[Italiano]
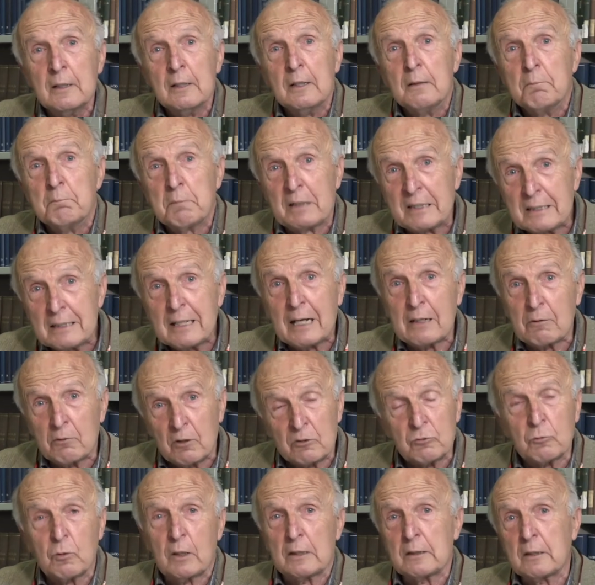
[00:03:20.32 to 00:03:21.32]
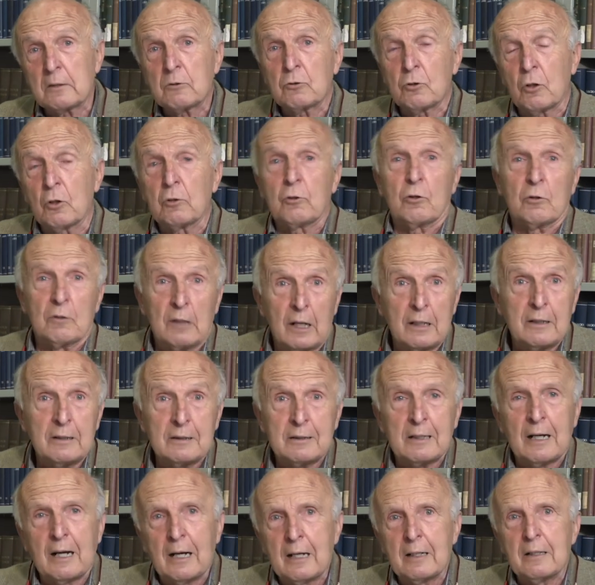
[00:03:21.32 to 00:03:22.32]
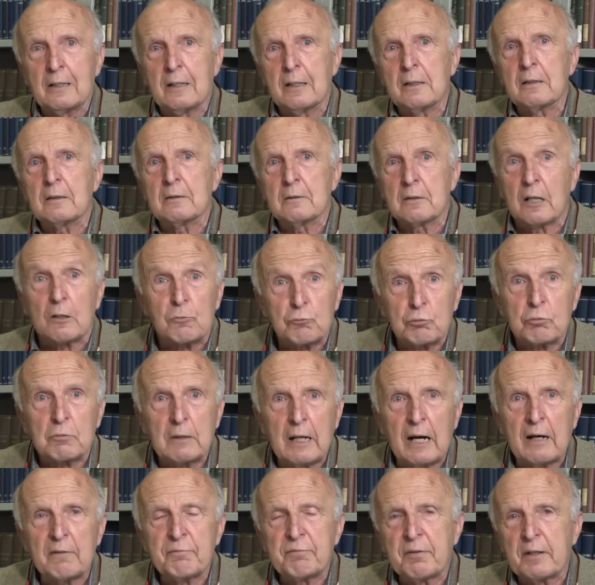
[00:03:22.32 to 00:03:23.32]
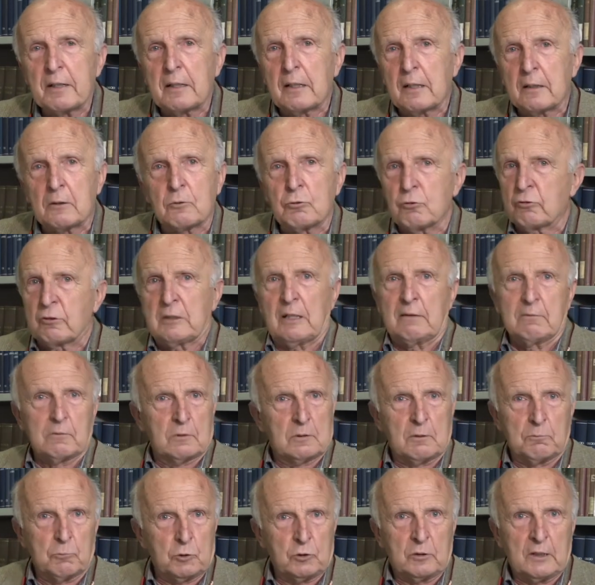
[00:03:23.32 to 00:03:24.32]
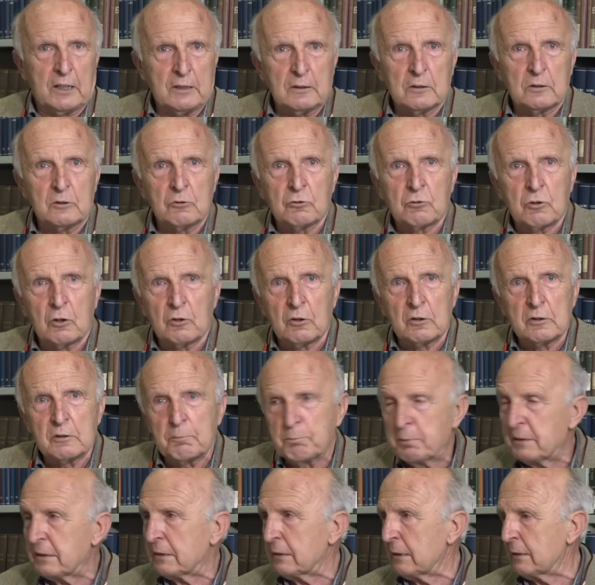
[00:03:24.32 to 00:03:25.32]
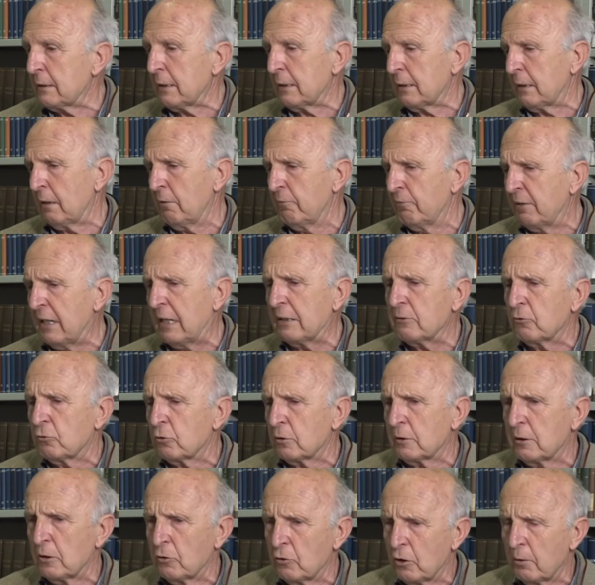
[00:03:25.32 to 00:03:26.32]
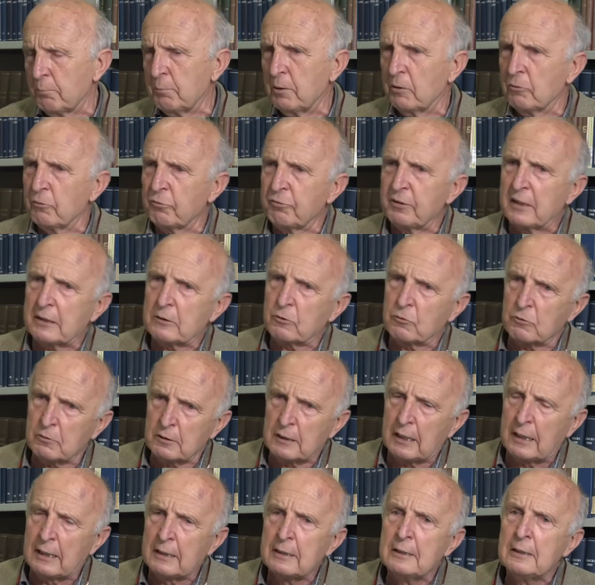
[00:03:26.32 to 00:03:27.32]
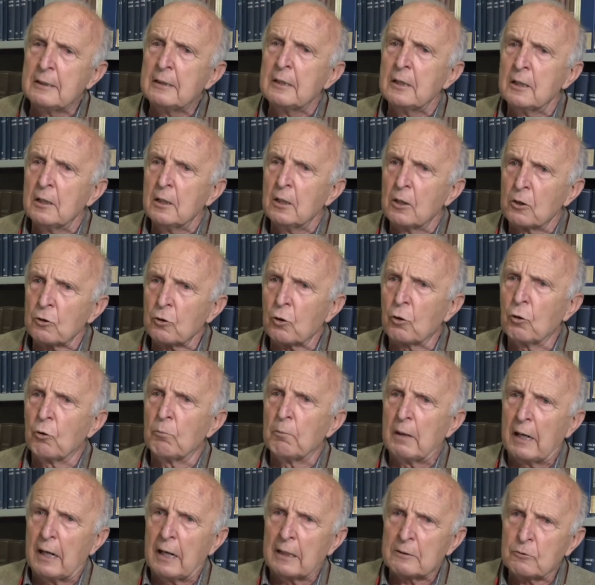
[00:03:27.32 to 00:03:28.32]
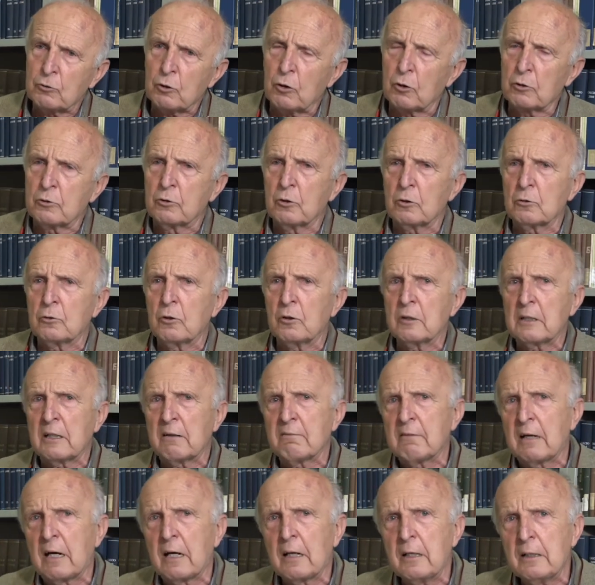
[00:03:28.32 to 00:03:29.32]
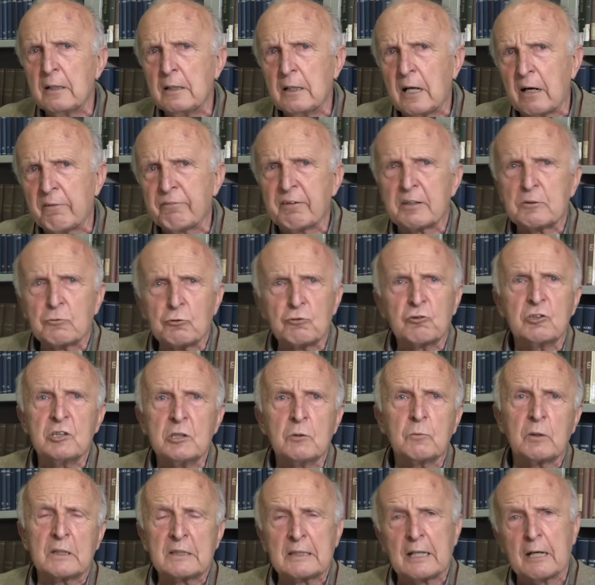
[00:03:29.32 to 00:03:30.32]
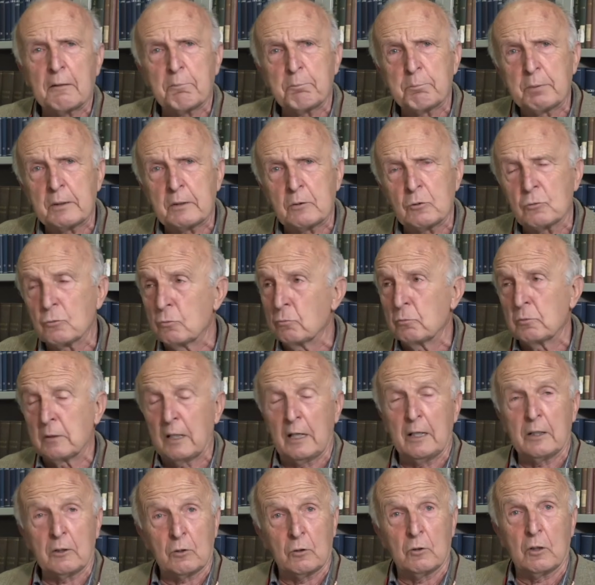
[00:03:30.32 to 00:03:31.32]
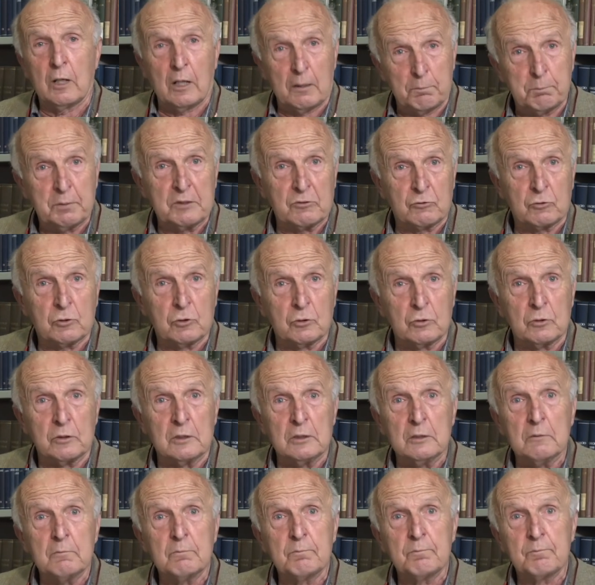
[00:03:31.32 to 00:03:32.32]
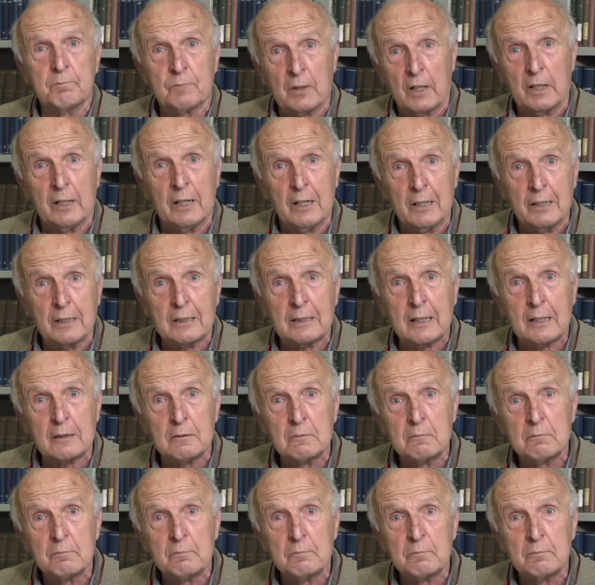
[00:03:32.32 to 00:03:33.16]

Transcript: Mandare una squadra a Tokyo dall'Italia, dal Sudafrica, costava una montagna di soldi. Pensate che il viaggio che noi abbiamo fatto da Roma a Tokyo coi cavalli ha fatto cinque tappe con un aereo a pistoni, a elica.